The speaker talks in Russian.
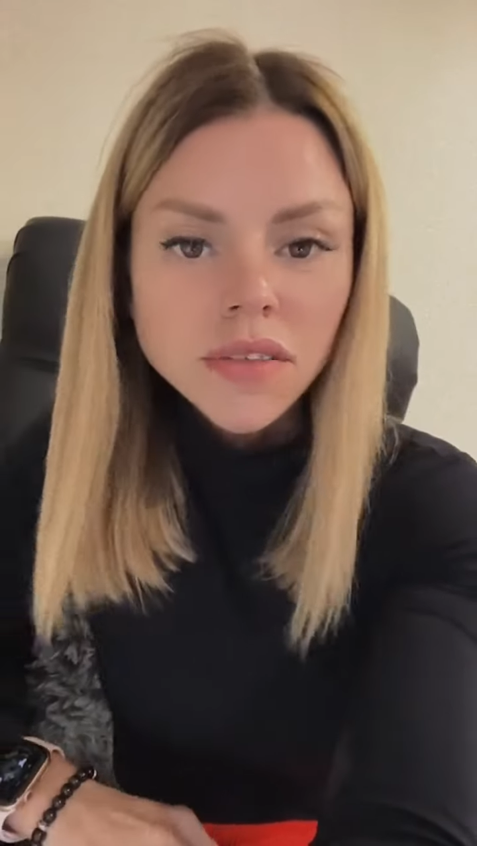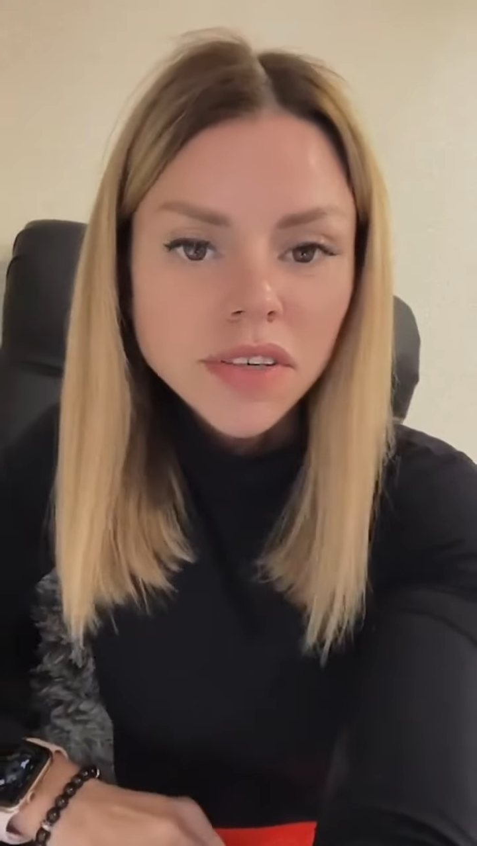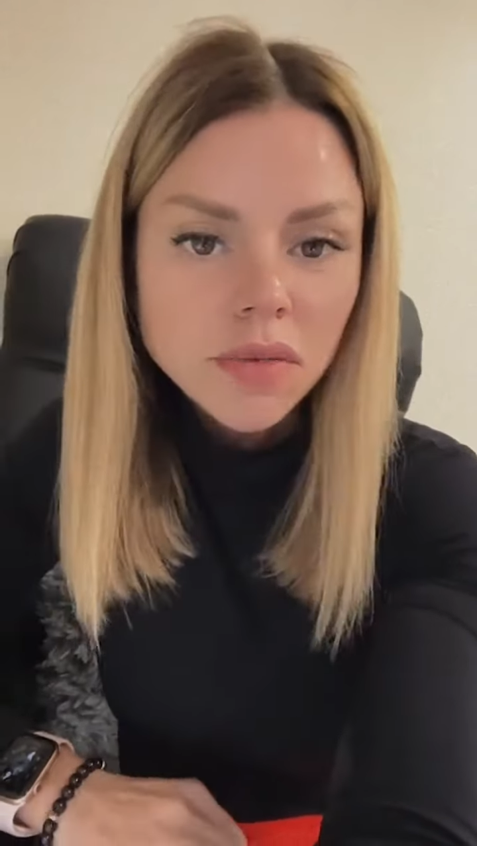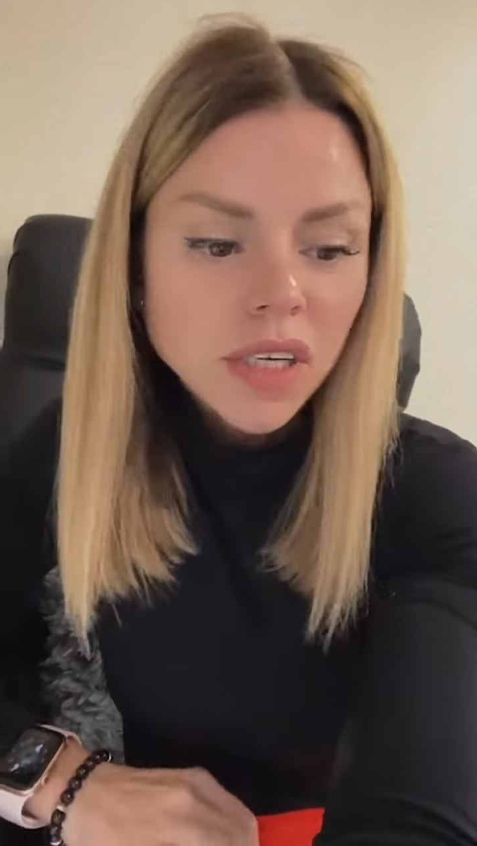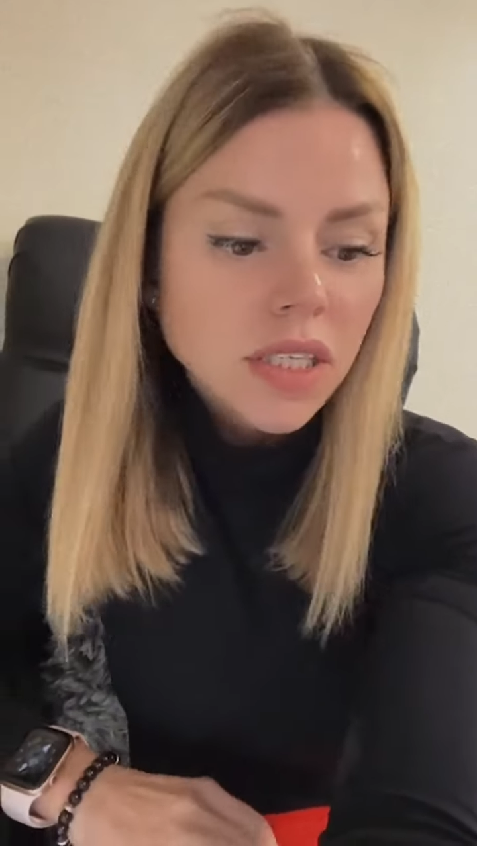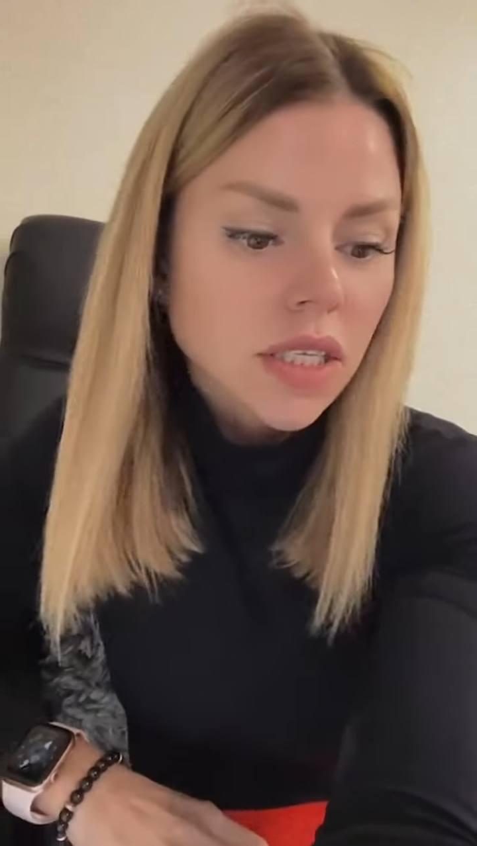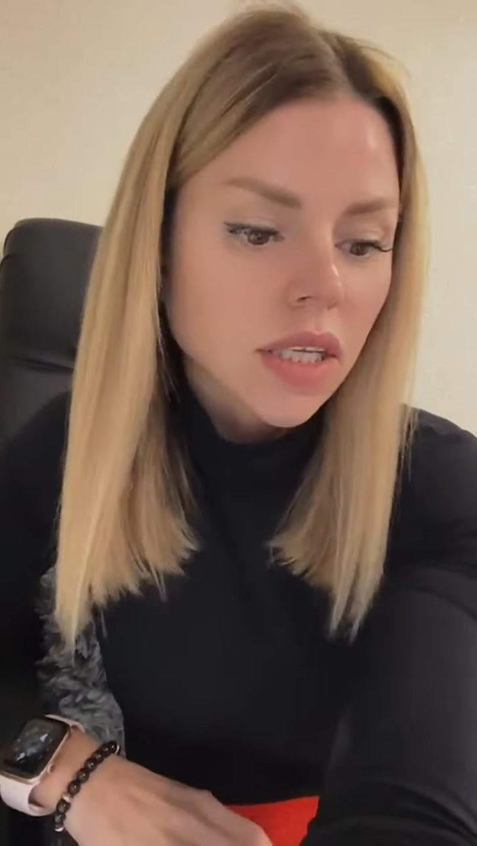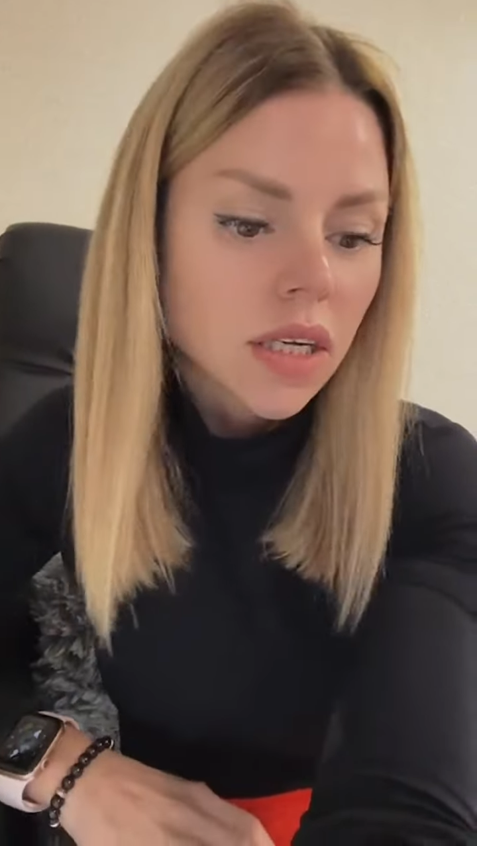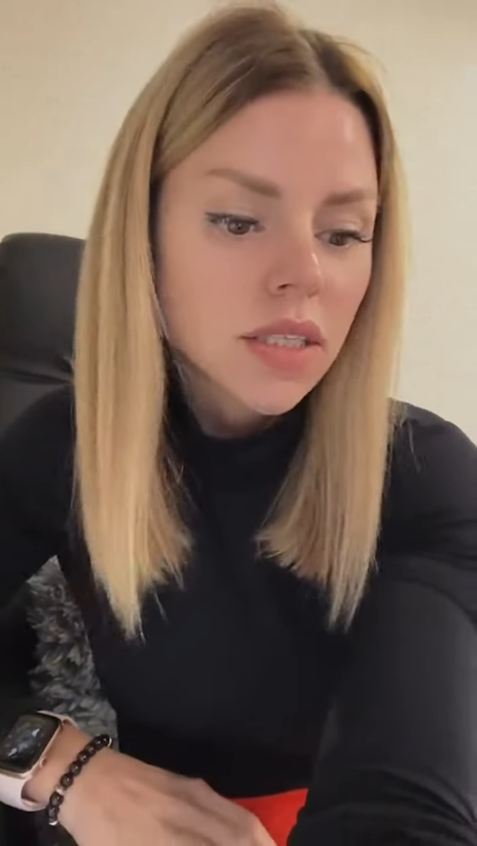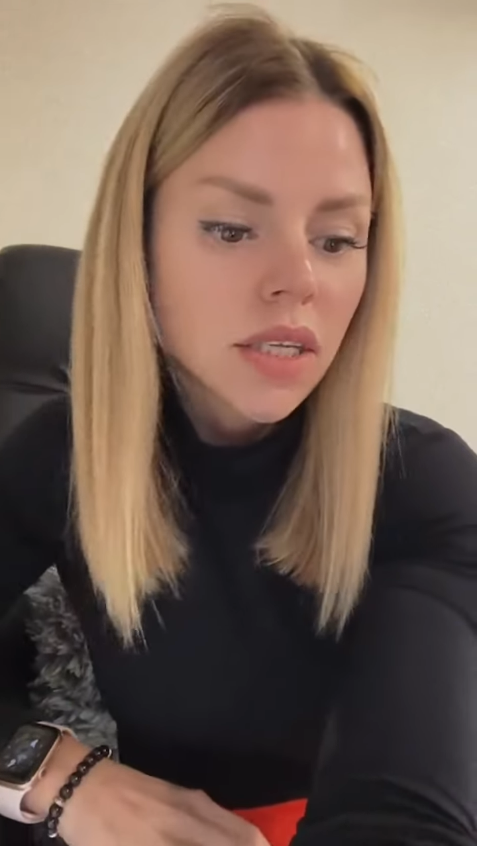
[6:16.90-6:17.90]

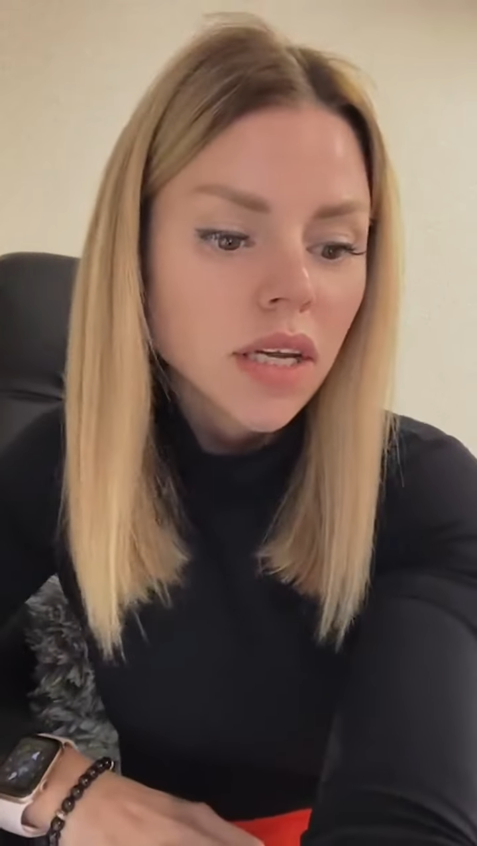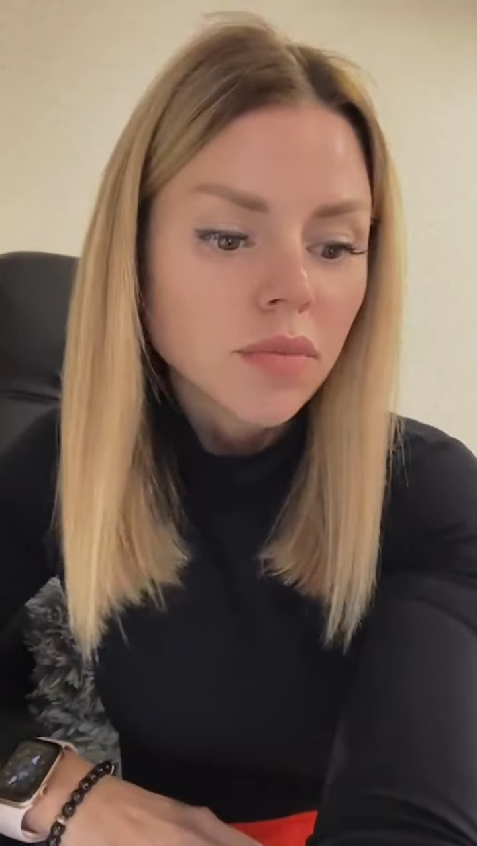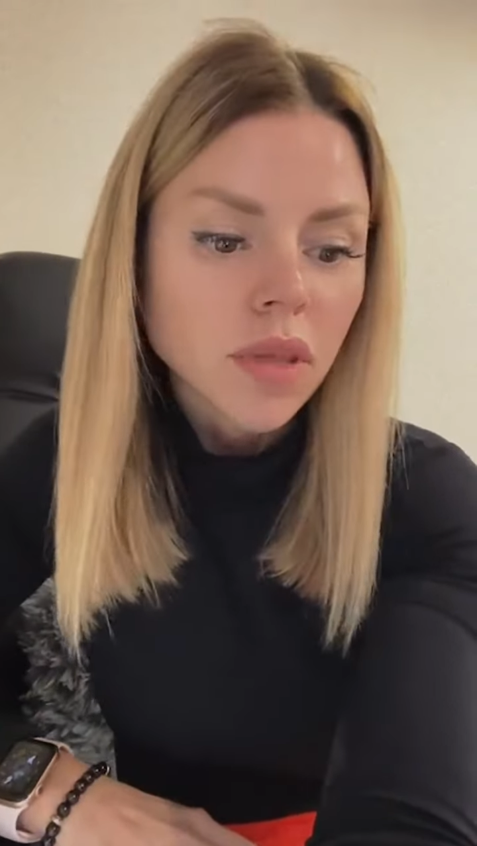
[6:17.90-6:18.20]
деформация ногтя,